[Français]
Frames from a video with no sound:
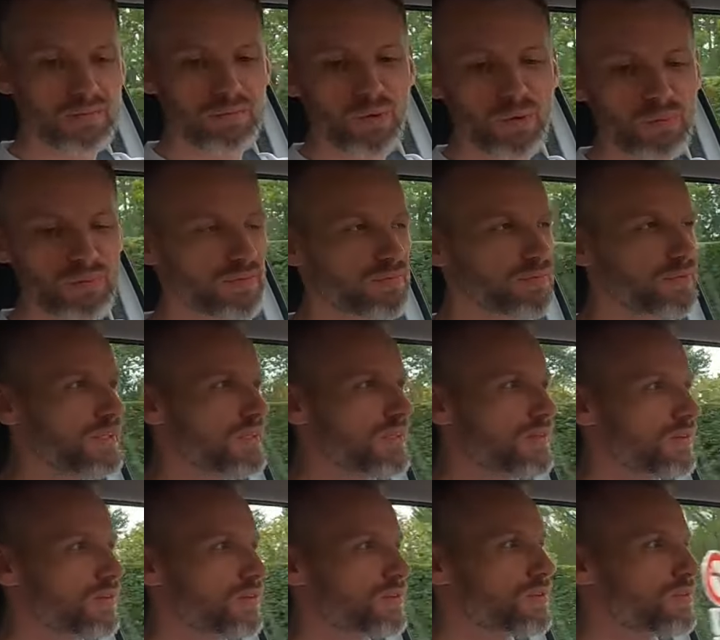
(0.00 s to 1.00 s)
le premier feeling
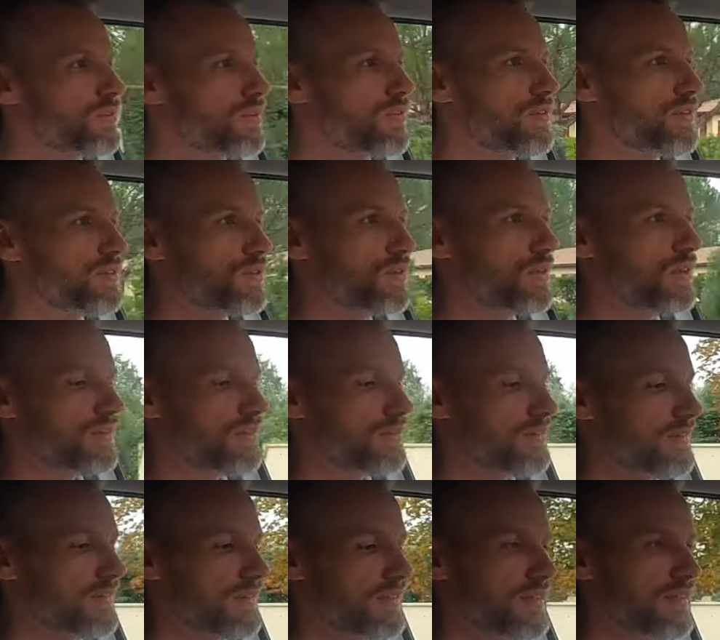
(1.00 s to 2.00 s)
en rentrant dans la voiture,
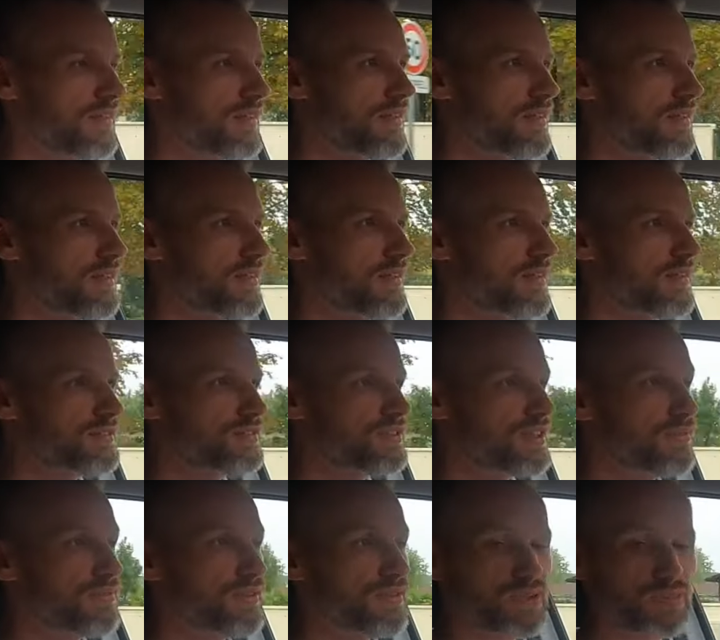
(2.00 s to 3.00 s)
déjà
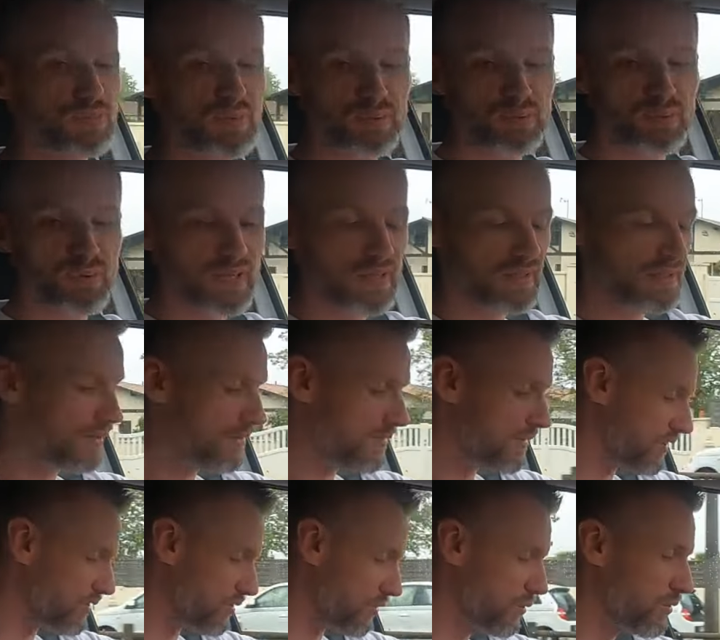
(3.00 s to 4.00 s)
le fait de ne pas pouvoir régler le
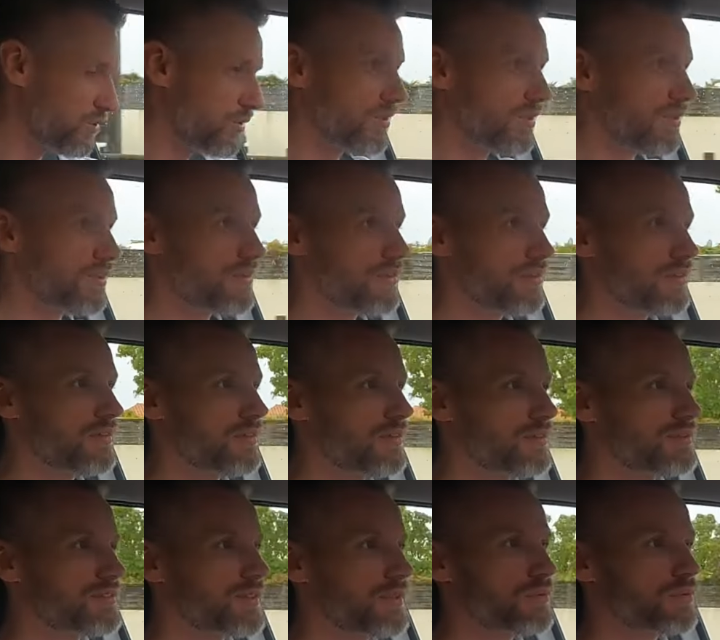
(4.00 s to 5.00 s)
siège en hauteur,
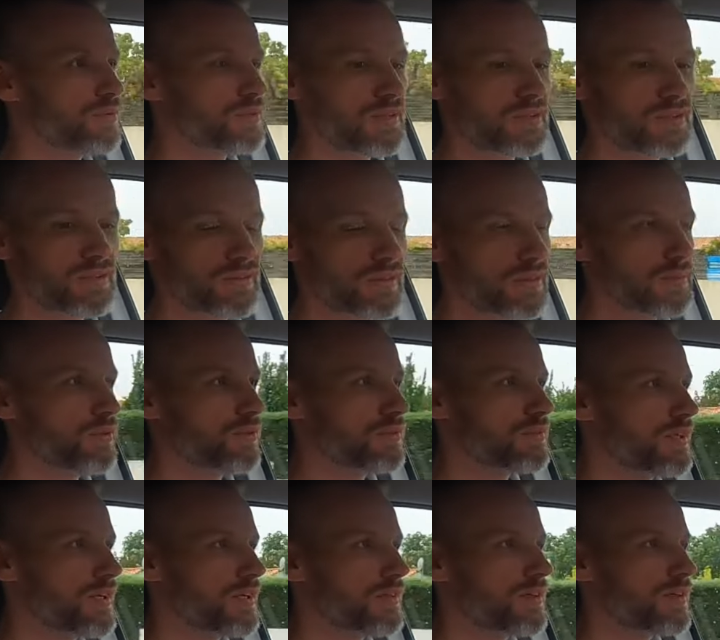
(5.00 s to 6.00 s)
il a l'impression d'être vraiment
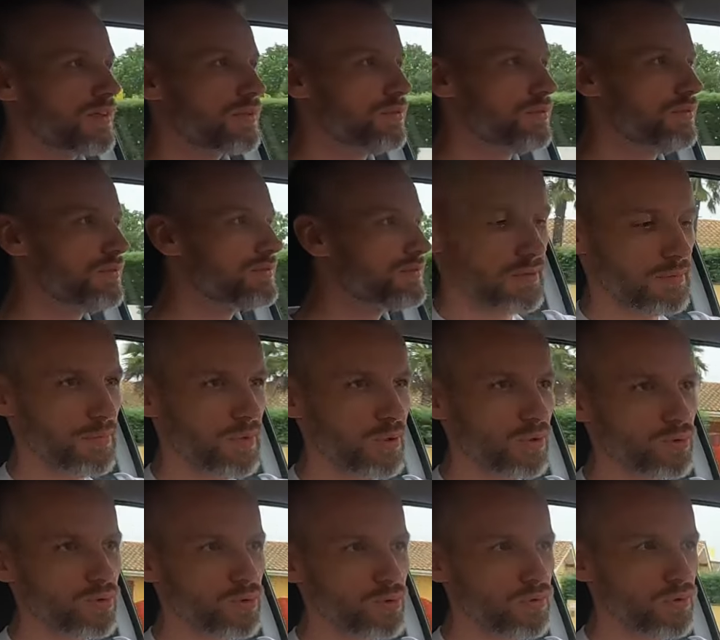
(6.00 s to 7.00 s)
très très haut. Par
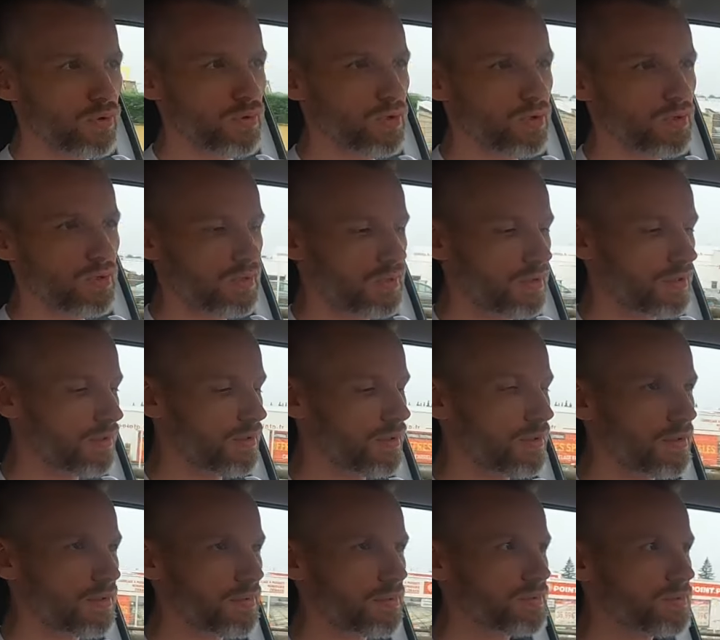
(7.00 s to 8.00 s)
contre, le volant,
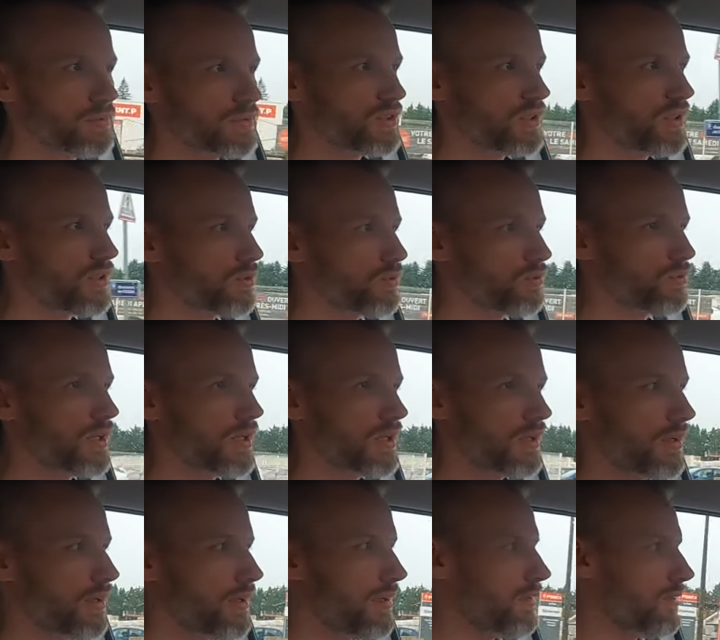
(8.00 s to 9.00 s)
moi j'avais conduit
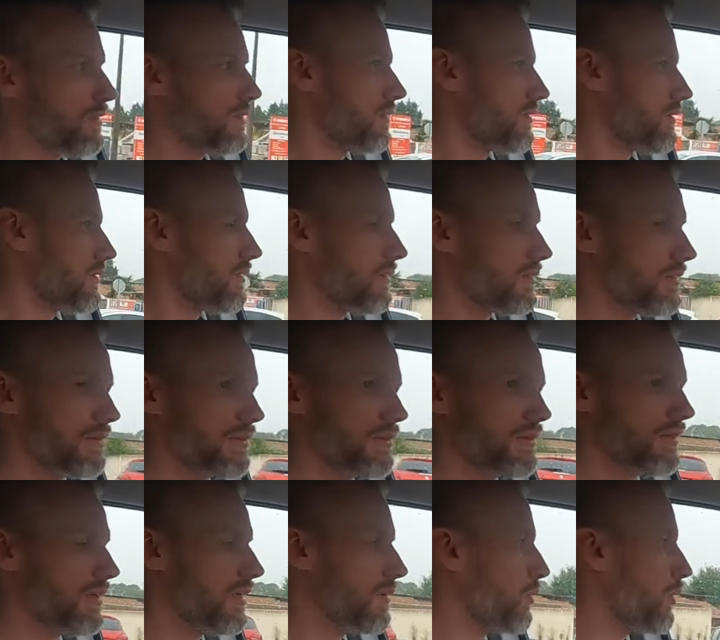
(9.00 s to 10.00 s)
la,
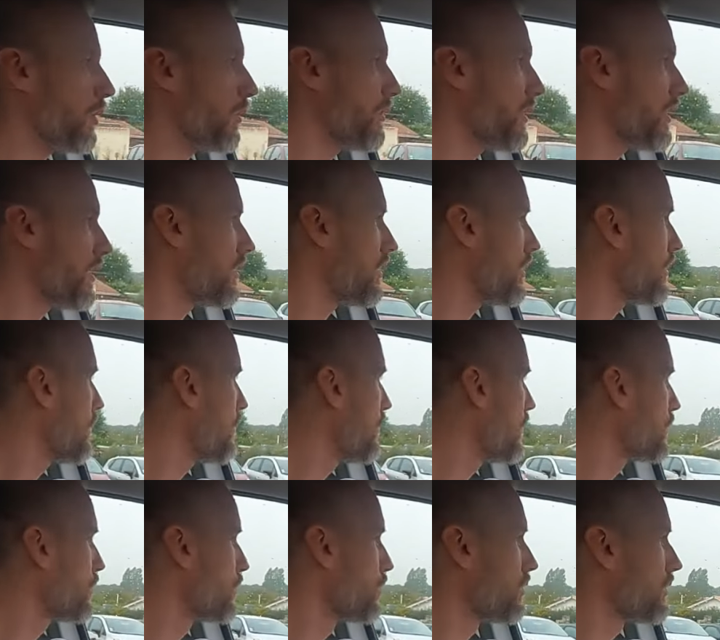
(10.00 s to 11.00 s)
la première, la
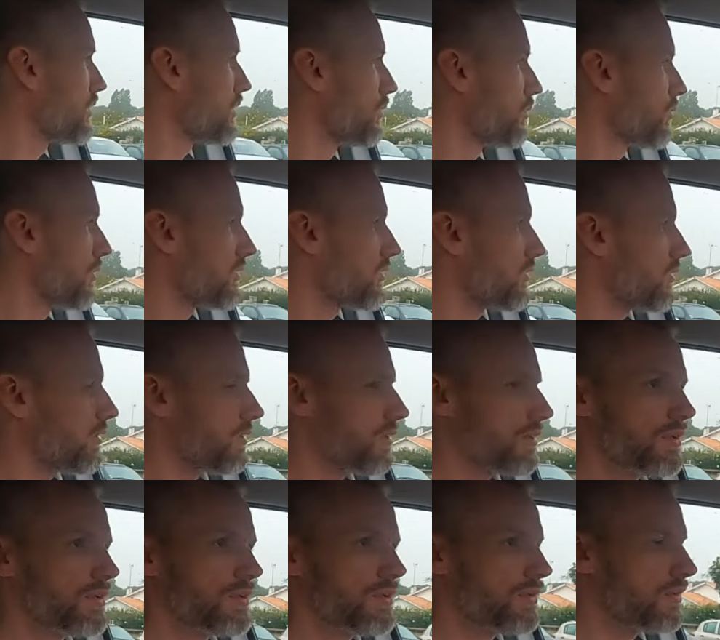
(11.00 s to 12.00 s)
22 kWh
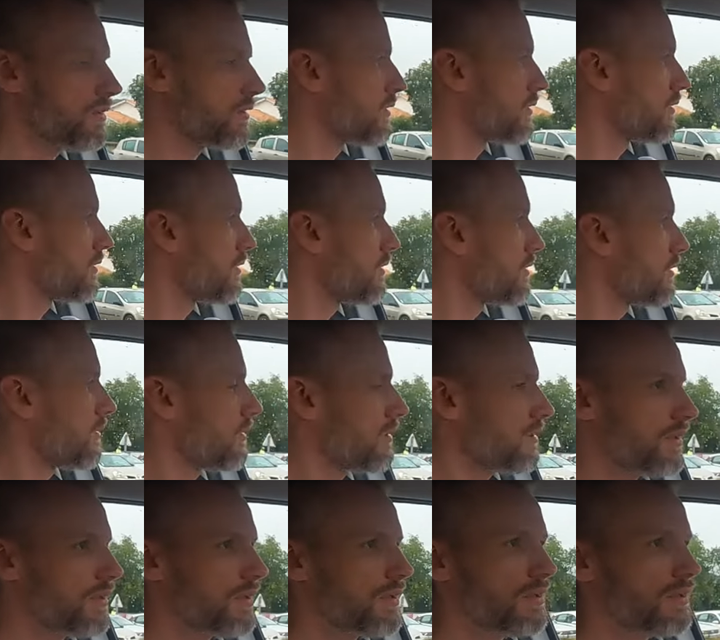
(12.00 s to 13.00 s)
et,
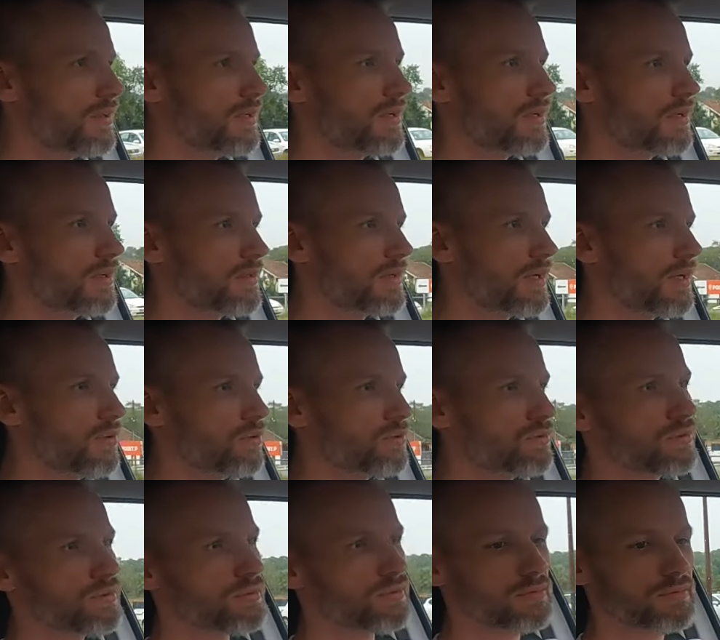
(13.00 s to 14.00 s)
et la
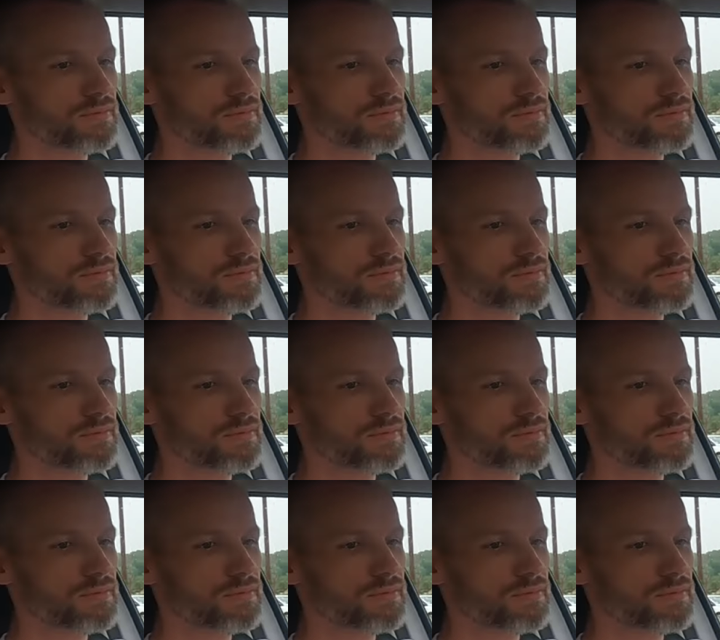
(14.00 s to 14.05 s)
40,